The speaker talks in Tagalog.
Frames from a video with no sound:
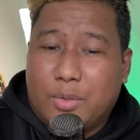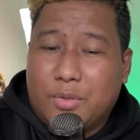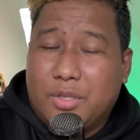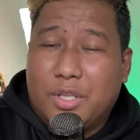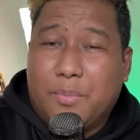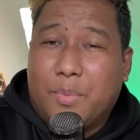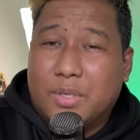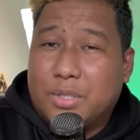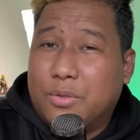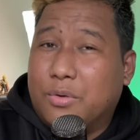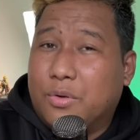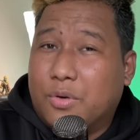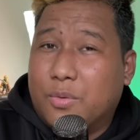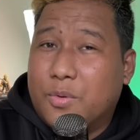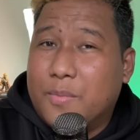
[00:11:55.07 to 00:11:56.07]
hindi pa
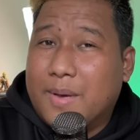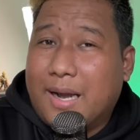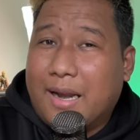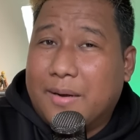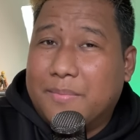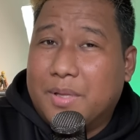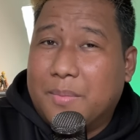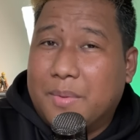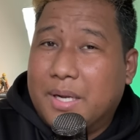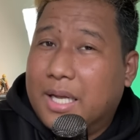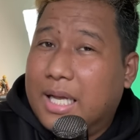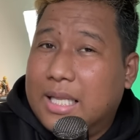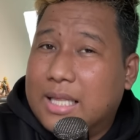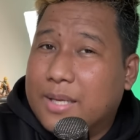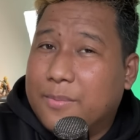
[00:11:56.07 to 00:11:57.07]
siguro mo mararamdaman
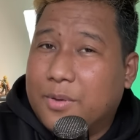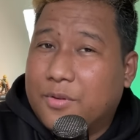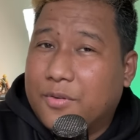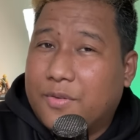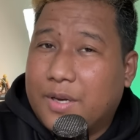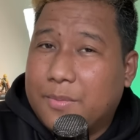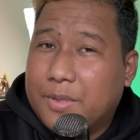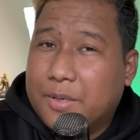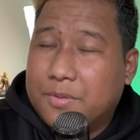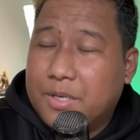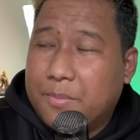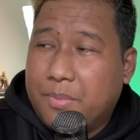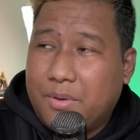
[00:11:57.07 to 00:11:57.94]
agad na magpe-frame drops yan.